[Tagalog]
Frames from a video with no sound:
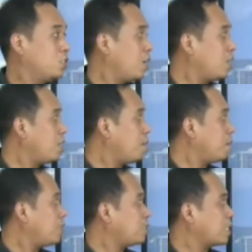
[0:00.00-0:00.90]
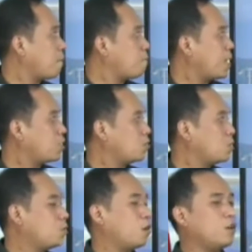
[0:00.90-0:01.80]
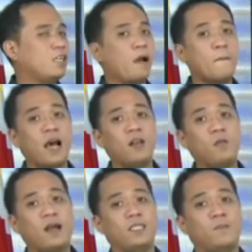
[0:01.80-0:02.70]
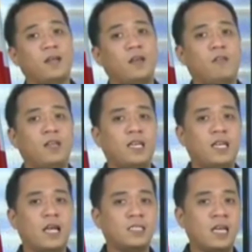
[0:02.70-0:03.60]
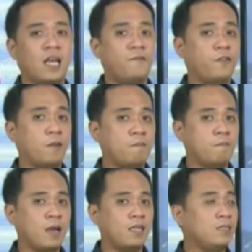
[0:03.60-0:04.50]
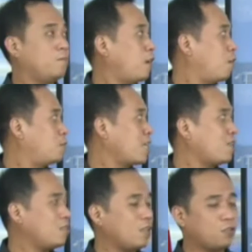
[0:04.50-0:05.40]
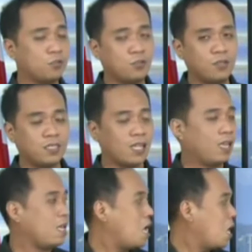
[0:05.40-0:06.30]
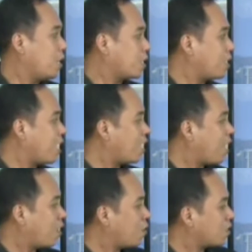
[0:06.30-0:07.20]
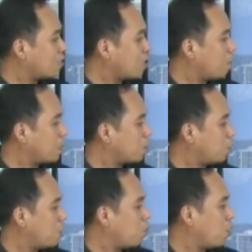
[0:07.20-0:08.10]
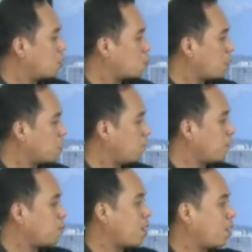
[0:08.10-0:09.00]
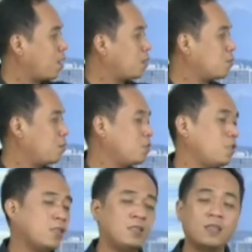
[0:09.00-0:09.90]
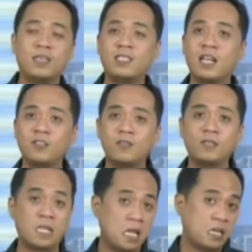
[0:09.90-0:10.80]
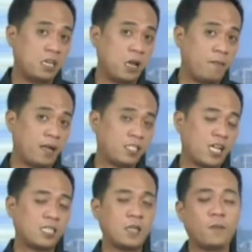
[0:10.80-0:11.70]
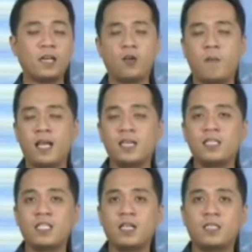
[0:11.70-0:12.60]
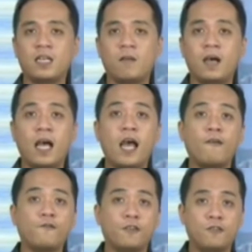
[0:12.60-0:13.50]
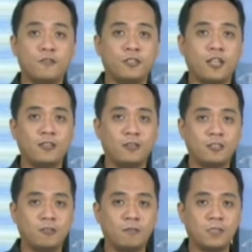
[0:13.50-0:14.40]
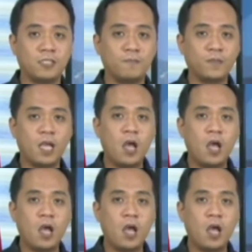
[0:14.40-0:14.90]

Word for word: Diyan naman sa Metro Cebu area, maaliwara sa panahon ang inaasahan from, man, from Sunday to Tuesday, kaya ang agwat ng temperatura ay mula 25 hanggang 33 degrees Celsius na may chance pa rin o malaking chance na mga afternoon thunderstorms